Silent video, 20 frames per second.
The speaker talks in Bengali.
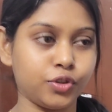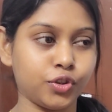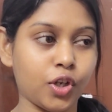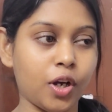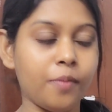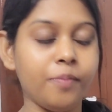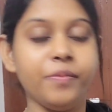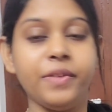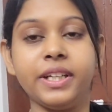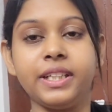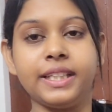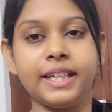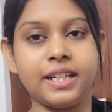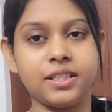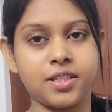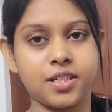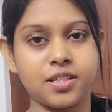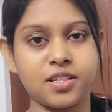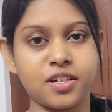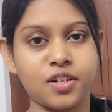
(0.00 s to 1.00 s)
সব দিক
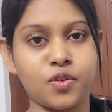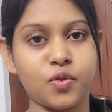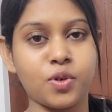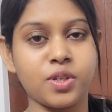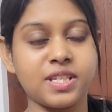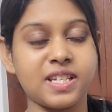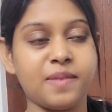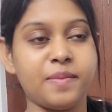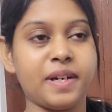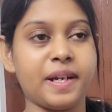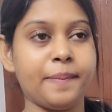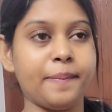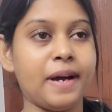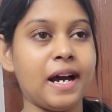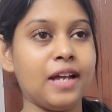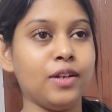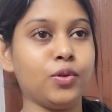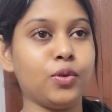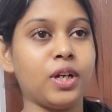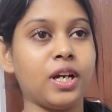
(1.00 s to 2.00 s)
থেকে চেষ্টা করেছে আমাকে
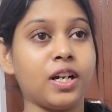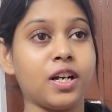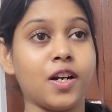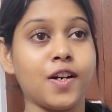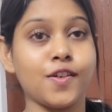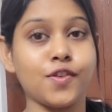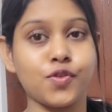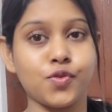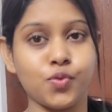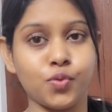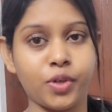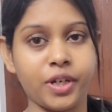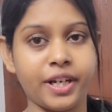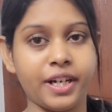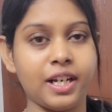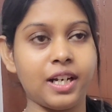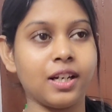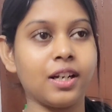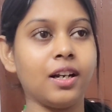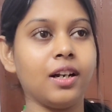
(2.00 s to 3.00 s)
ভালো রাখার সুখে
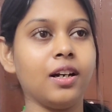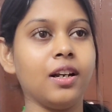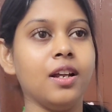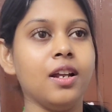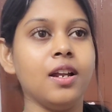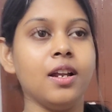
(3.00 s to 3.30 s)
রাখার